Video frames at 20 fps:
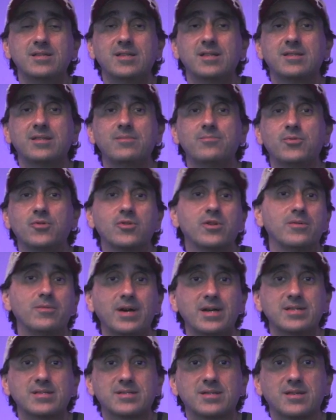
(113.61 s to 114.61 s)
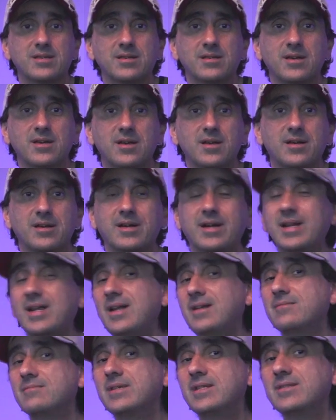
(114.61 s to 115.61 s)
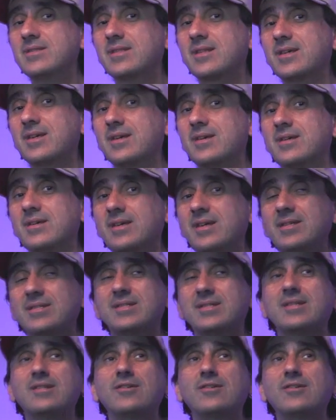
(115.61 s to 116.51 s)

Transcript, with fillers: ese tipo de base? Realmente es